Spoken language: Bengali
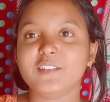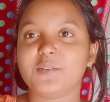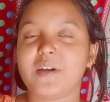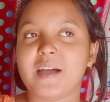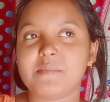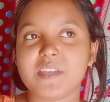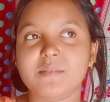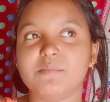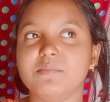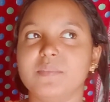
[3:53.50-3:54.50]
তো আমি
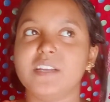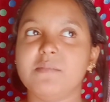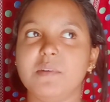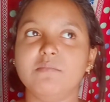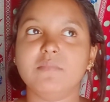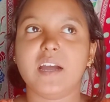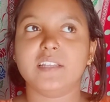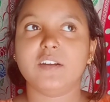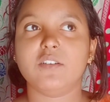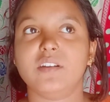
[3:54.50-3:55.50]
মিনিমাম
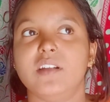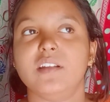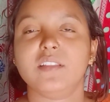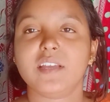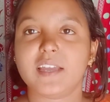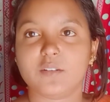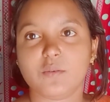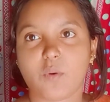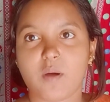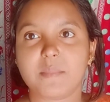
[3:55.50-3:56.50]
আধা ঘন্টার থেকে একটু
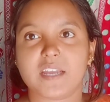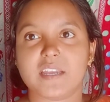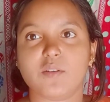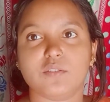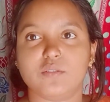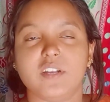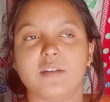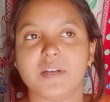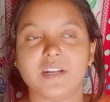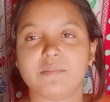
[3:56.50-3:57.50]
কম রাখি অতটা
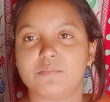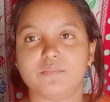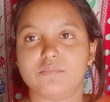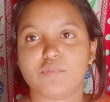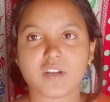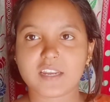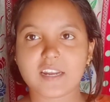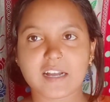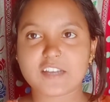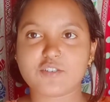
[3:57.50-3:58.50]
আমার পক্ষে
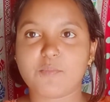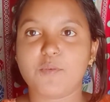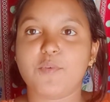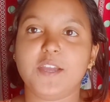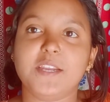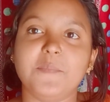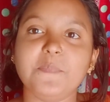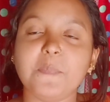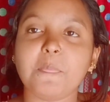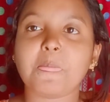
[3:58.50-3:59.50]
রাখা সম্ভব হয় না
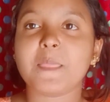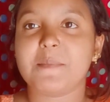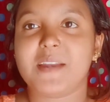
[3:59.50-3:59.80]
মানে